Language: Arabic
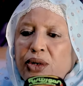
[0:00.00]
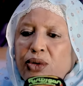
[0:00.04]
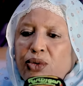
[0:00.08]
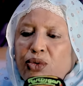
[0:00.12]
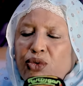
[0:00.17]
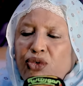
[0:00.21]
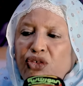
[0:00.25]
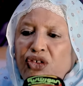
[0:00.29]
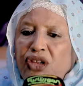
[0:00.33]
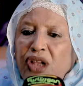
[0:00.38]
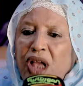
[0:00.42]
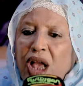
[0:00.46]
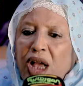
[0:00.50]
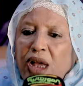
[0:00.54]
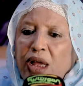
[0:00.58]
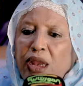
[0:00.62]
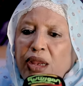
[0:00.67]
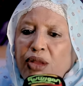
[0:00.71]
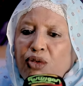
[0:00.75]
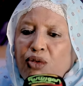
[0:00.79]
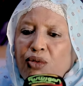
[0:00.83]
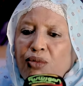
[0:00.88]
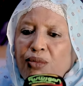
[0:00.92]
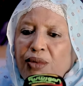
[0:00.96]

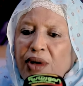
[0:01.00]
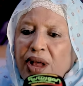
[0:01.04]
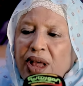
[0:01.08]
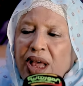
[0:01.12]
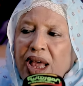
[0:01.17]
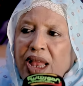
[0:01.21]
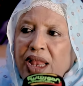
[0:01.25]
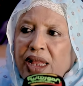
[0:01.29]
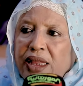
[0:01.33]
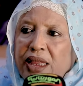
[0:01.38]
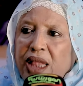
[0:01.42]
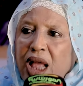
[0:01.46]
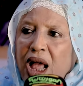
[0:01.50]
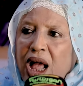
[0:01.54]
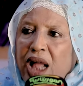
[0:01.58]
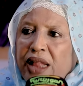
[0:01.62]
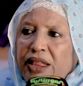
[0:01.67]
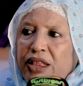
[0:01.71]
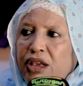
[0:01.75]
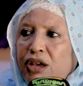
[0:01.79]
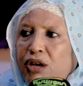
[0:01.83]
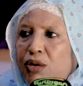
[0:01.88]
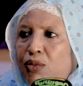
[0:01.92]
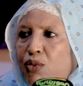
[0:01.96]
وشاكرتكم على
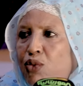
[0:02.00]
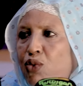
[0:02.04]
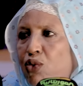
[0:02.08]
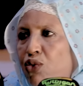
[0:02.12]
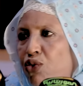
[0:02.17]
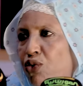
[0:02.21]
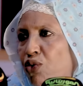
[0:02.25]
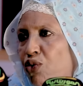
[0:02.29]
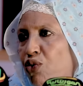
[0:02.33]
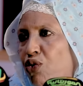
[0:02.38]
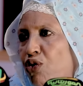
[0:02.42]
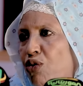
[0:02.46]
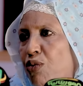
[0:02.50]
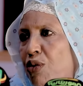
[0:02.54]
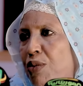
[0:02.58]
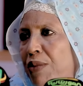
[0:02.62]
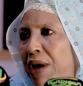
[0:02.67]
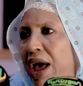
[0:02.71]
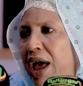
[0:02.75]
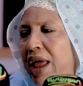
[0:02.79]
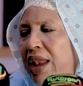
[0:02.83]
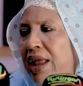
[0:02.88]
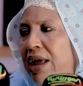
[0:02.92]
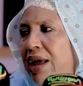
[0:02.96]
تعاطيكم ووجودكم
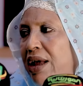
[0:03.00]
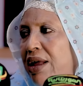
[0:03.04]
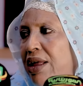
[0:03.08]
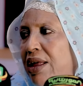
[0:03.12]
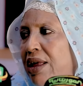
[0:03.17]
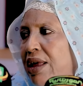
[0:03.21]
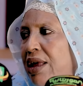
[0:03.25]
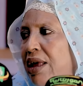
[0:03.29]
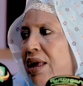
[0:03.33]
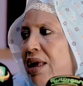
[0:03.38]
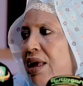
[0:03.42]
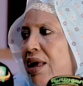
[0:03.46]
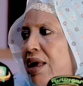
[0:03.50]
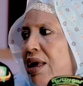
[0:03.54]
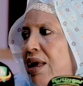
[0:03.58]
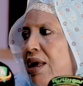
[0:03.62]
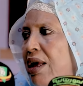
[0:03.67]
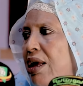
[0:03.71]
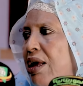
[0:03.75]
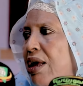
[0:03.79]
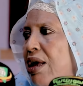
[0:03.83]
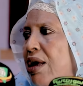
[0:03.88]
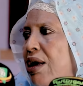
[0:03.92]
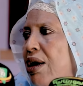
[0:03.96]
معنا
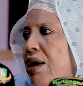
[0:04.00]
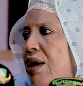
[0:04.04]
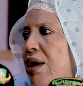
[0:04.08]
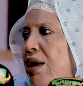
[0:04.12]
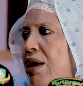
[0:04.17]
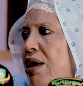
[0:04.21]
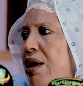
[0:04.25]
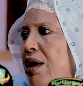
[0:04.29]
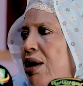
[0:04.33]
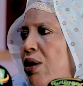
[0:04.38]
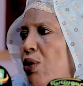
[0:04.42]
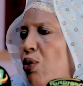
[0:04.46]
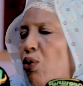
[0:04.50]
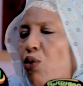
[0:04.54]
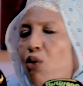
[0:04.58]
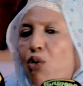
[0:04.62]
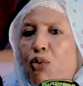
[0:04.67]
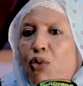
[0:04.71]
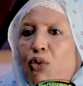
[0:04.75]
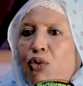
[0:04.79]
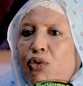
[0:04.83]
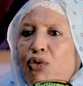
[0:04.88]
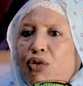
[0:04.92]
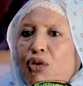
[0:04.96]
آه،
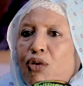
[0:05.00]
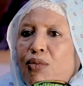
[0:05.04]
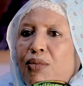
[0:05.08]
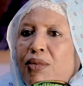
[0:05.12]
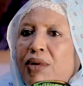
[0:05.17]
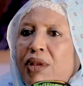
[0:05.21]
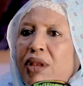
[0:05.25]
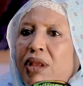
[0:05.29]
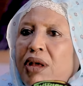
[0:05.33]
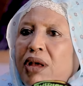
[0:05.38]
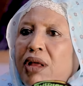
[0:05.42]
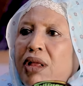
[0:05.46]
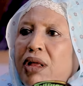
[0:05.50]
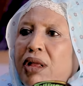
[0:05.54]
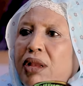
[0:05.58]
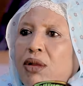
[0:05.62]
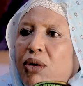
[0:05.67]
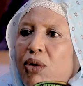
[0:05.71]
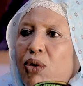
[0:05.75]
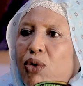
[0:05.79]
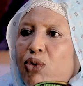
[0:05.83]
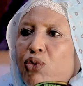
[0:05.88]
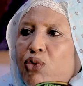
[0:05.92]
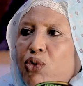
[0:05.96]
وقبولكم
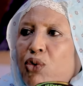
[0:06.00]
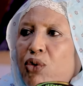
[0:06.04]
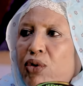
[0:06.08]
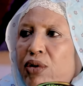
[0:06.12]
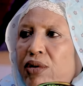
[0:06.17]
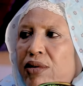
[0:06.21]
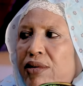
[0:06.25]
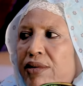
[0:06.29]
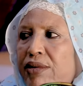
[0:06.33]
للحضور